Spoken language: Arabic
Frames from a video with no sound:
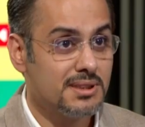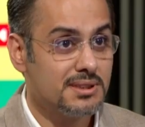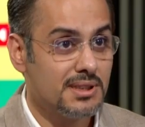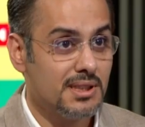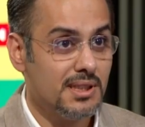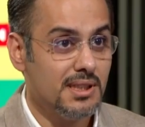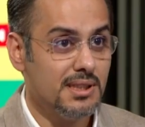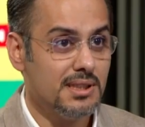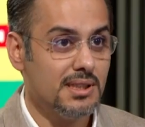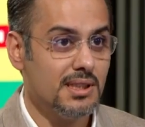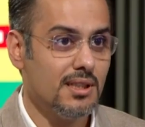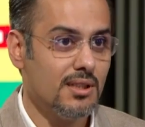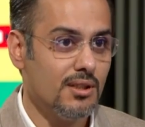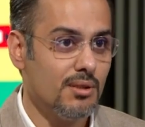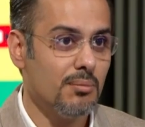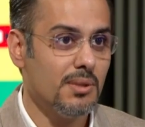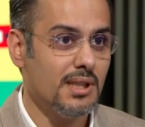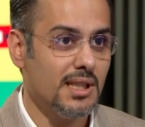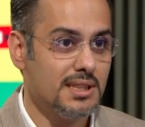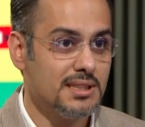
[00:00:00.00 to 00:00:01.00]
الصحيه
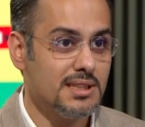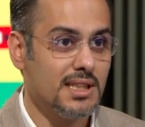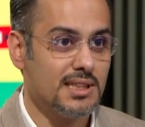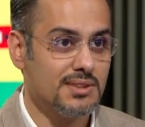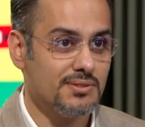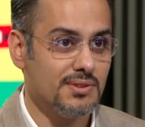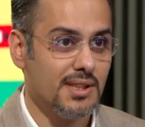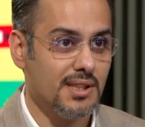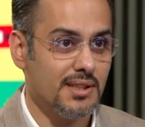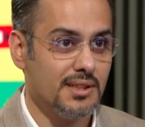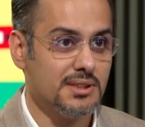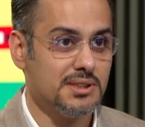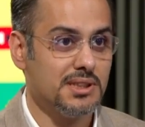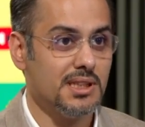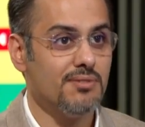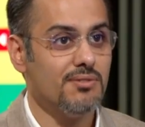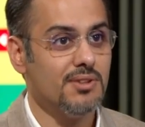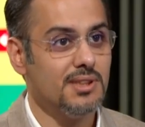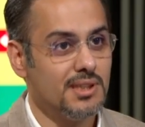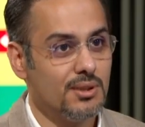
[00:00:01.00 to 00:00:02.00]
هم الاساس في هذا
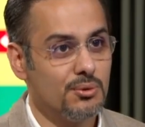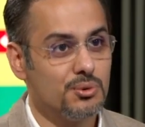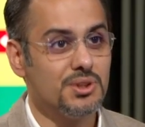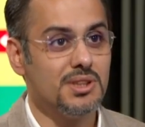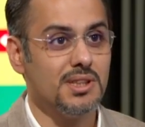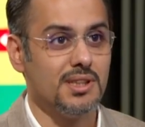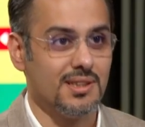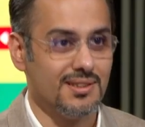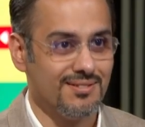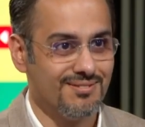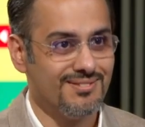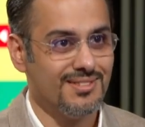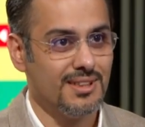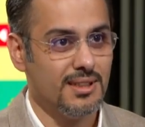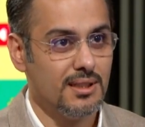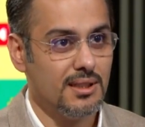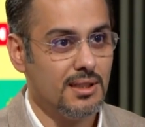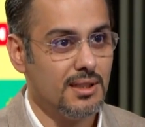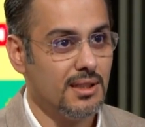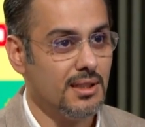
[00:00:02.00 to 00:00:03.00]
الشيء في توجيه
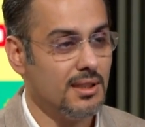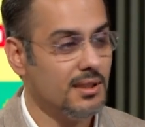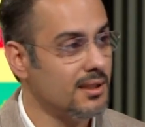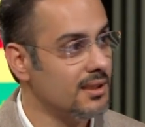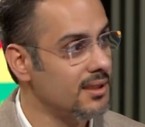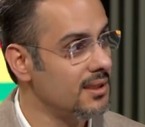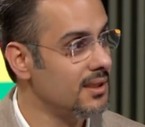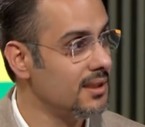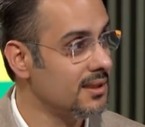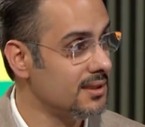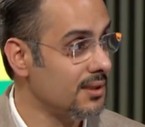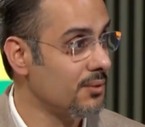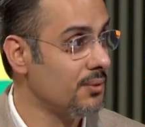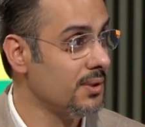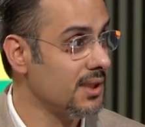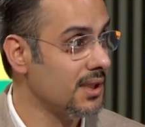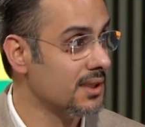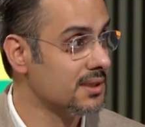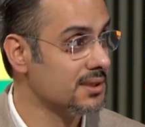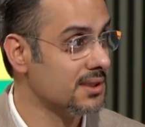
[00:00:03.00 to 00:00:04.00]

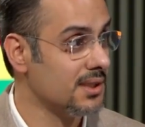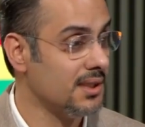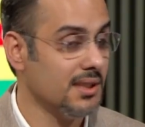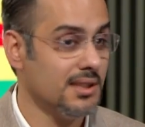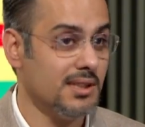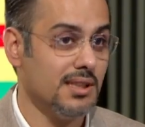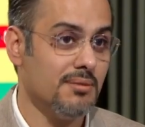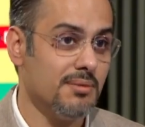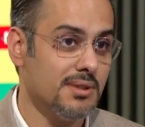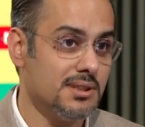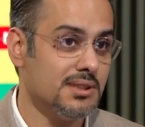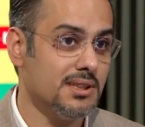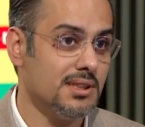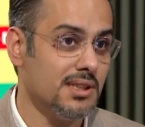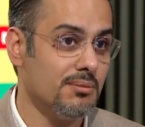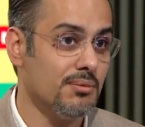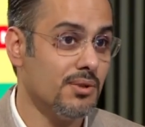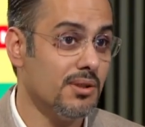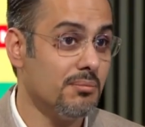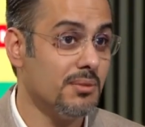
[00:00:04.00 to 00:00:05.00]
التوعيات الصحيه بس
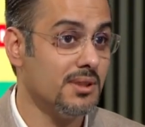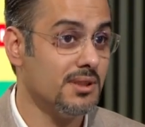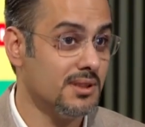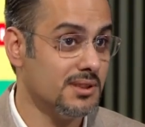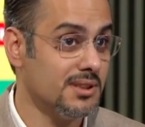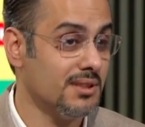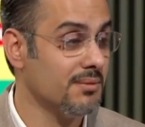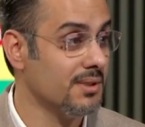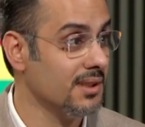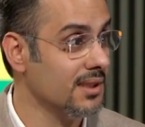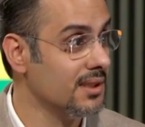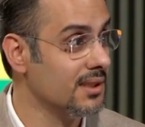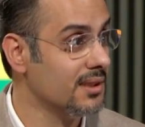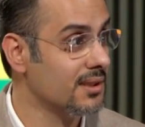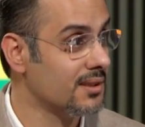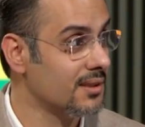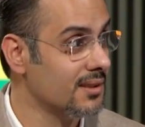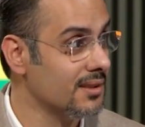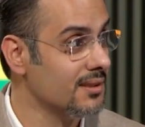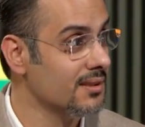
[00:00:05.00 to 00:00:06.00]
هي مهمه الجميع
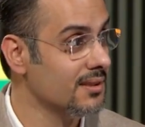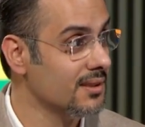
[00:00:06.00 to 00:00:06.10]
الكل